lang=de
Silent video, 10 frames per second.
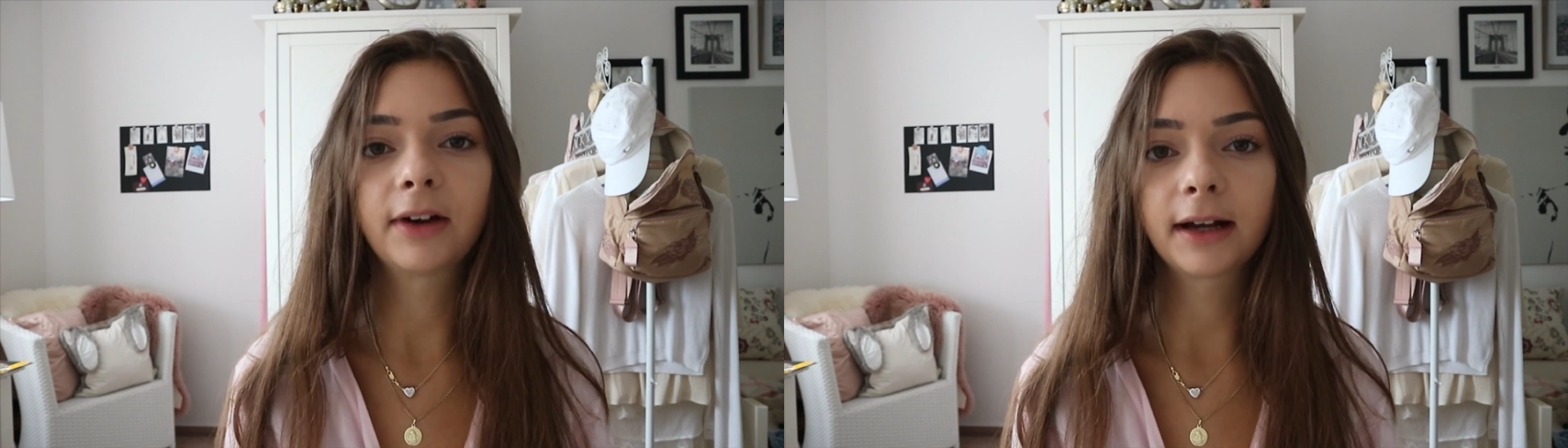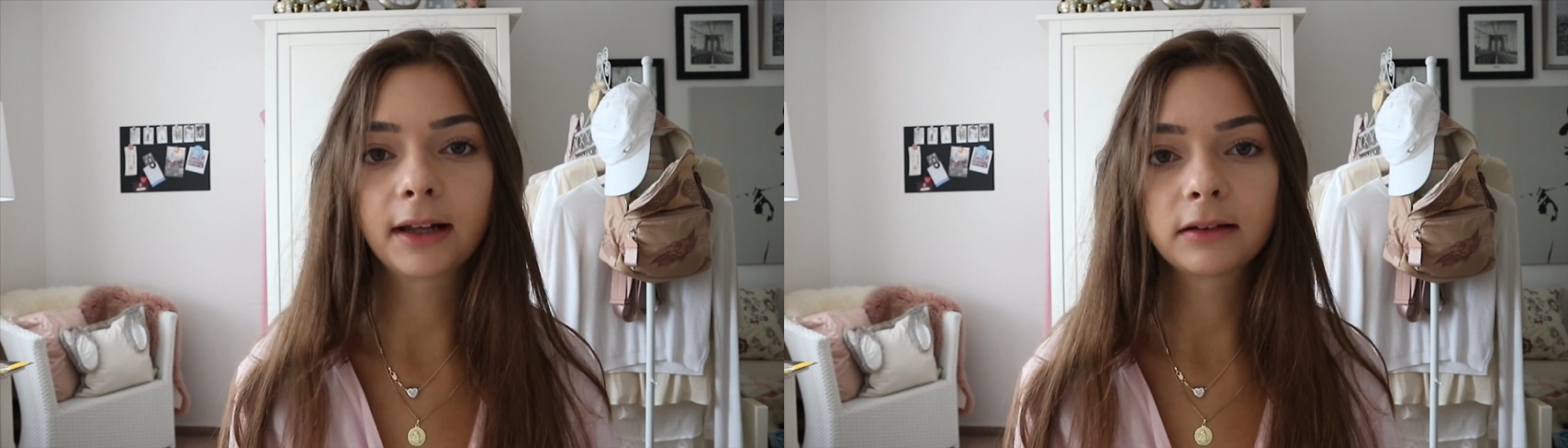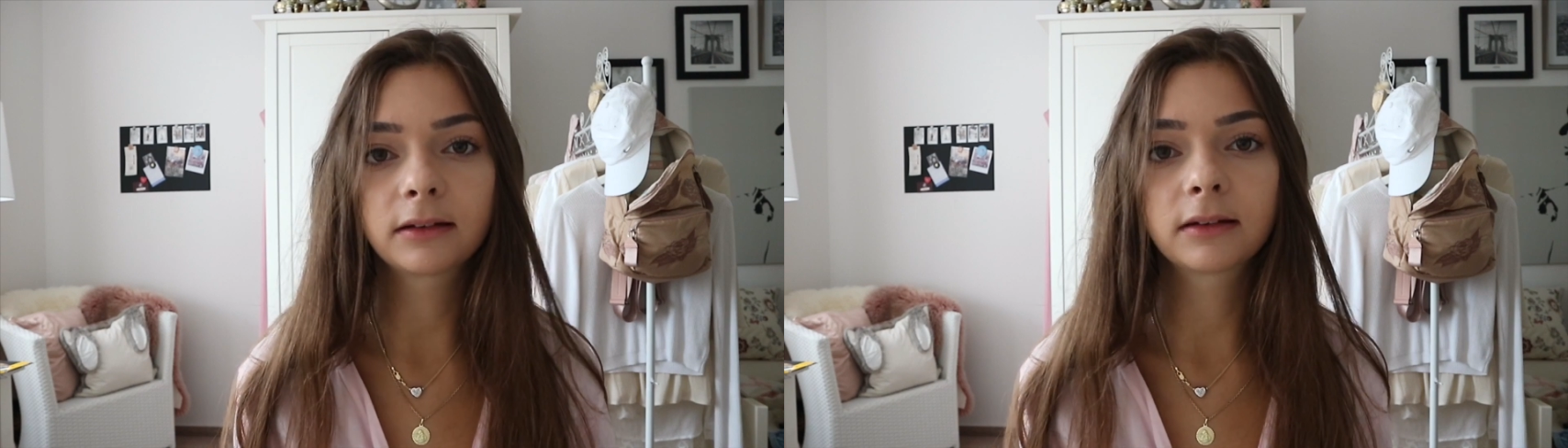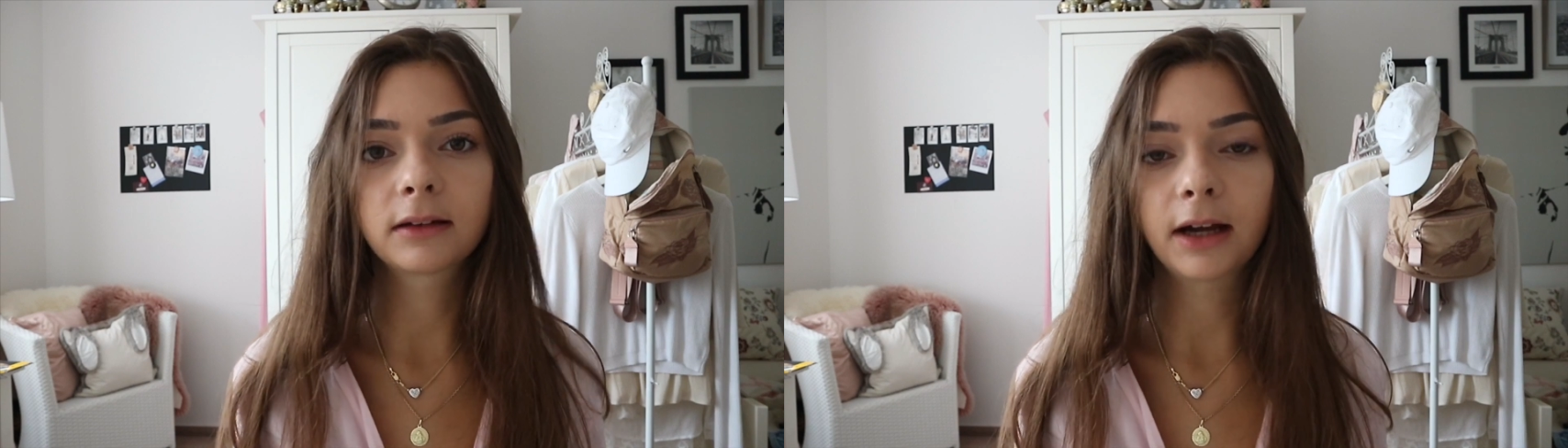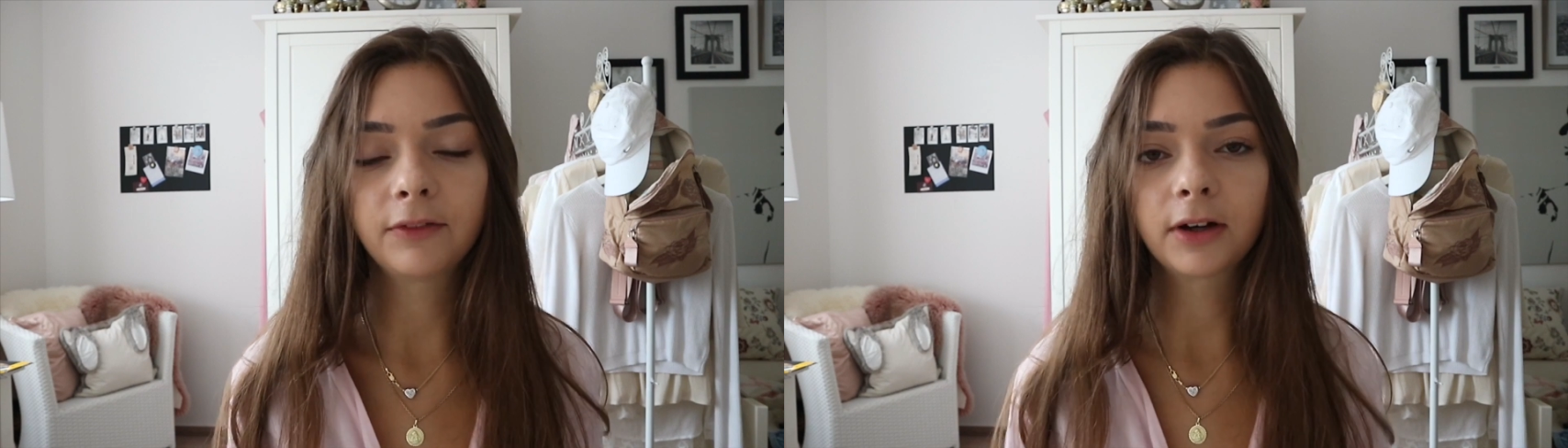war ganz
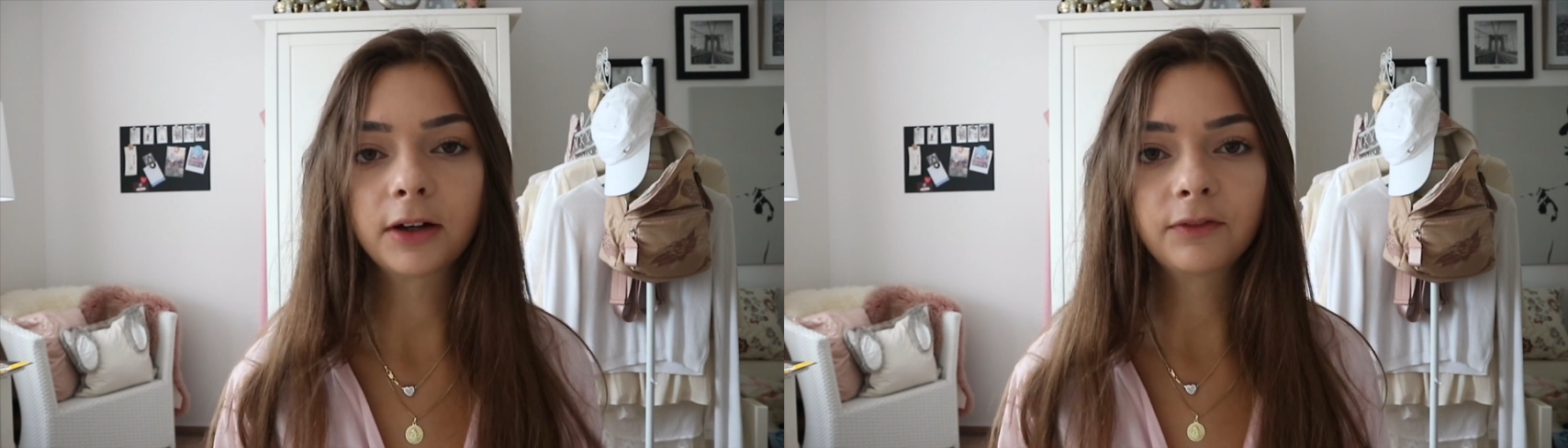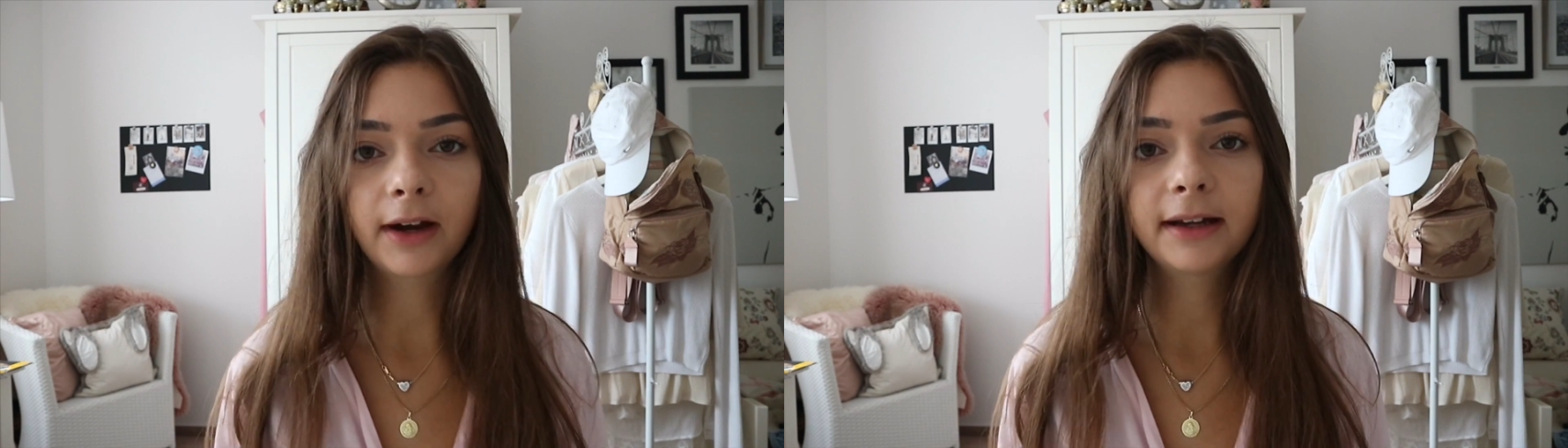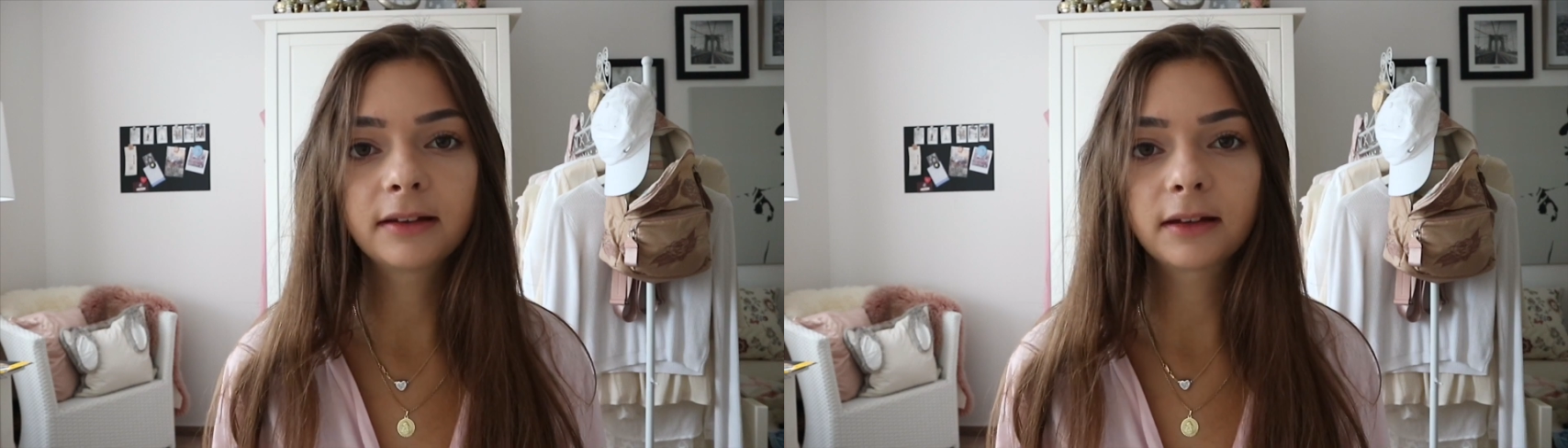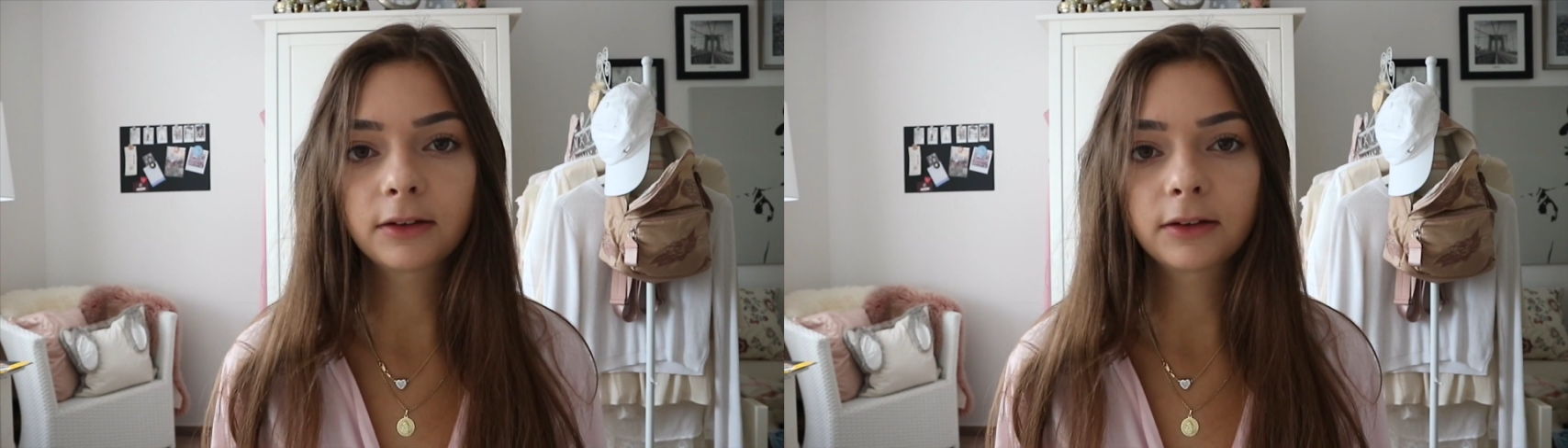einfach in weiß,